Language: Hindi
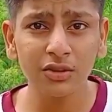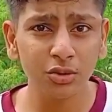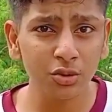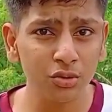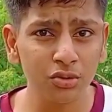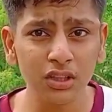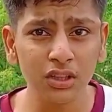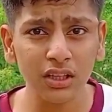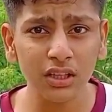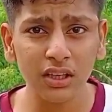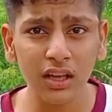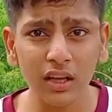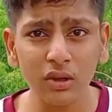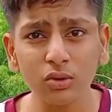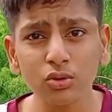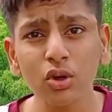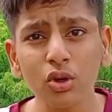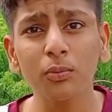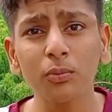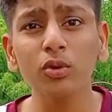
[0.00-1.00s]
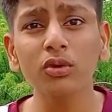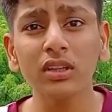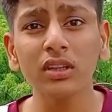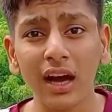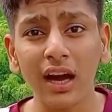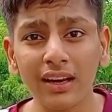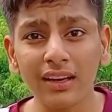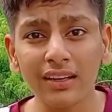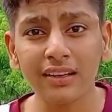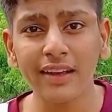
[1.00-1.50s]
शूट करना है सो आपको
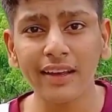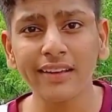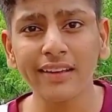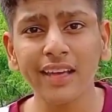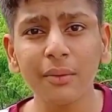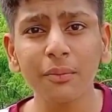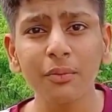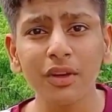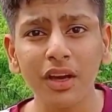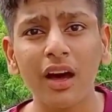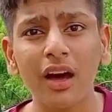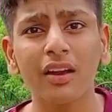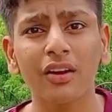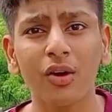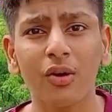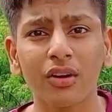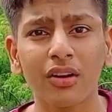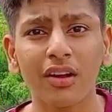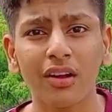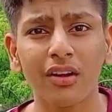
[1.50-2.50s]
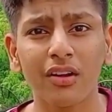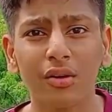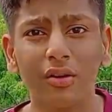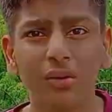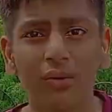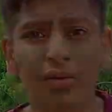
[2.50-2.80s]
ध्यान रखना है कि आप क्या रिकॉर्ड कर रहे